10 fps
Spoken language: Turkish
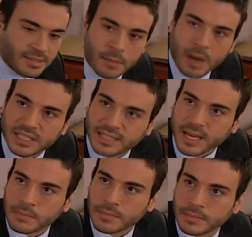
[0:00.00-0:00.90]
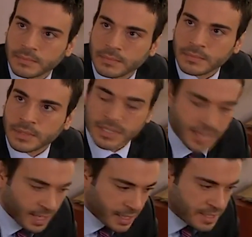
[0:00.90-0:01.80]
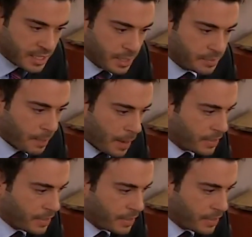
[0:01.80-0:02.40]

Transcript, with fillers: Ya tamam Didem. Zaten sinirim